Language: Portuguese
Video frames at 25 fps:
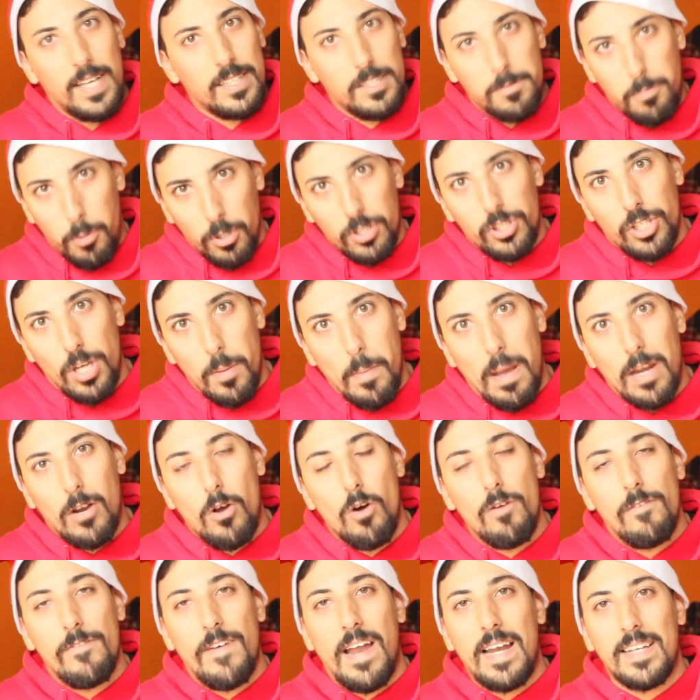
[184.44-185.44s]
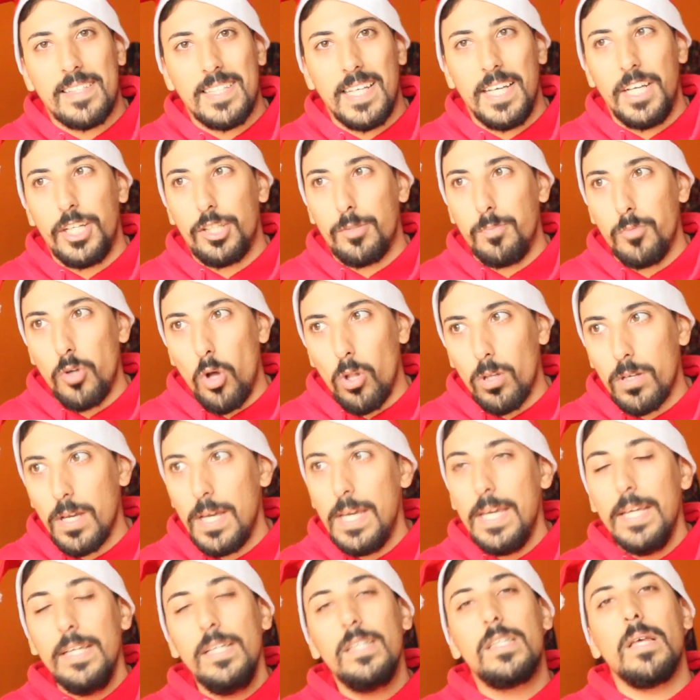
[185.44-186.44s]
é que se pode chamar conversa a este monólogo,
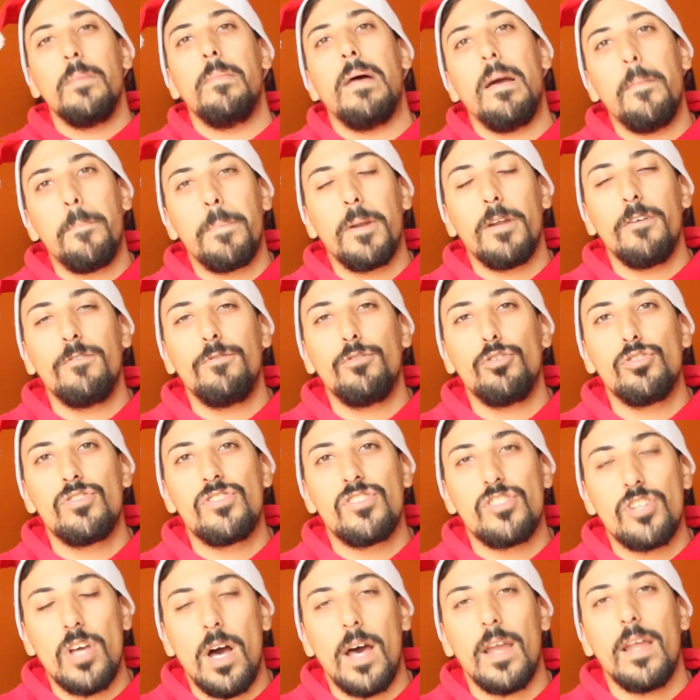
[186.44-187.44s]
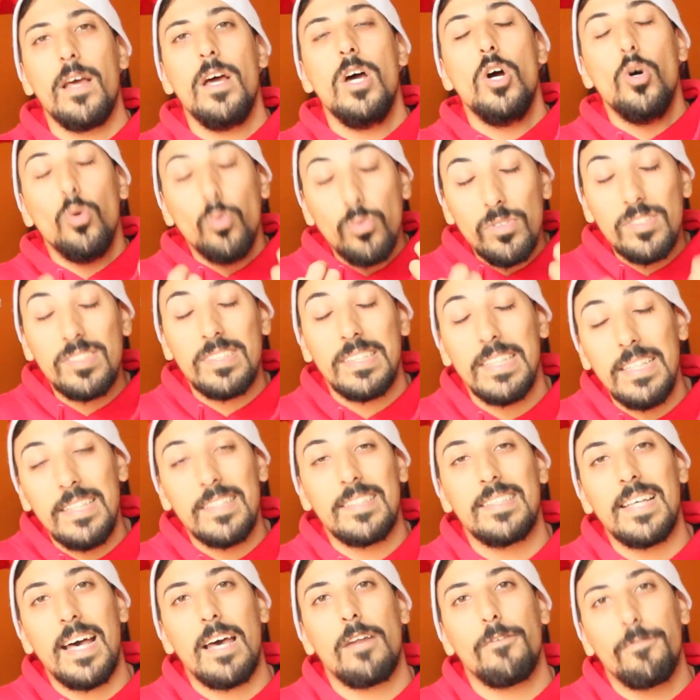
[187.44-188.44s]
e também para vos desejar um
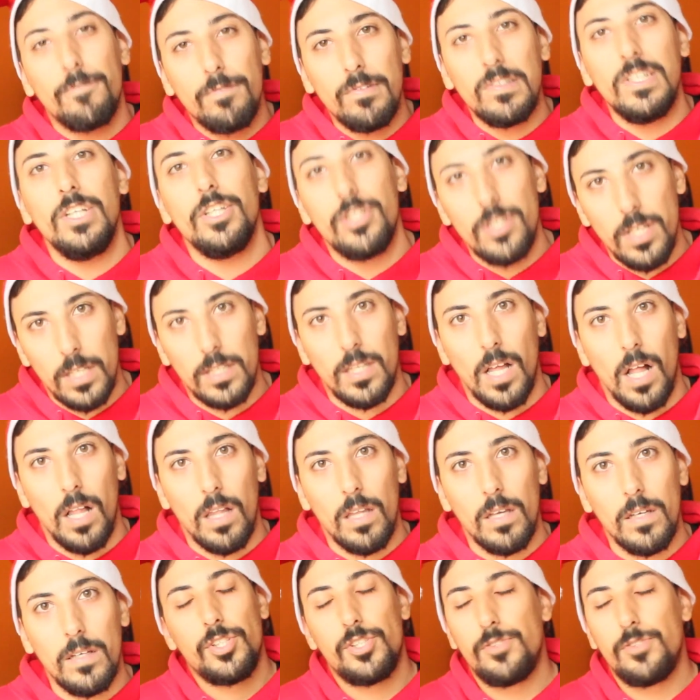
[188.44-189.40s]
sincero Feliz Natal.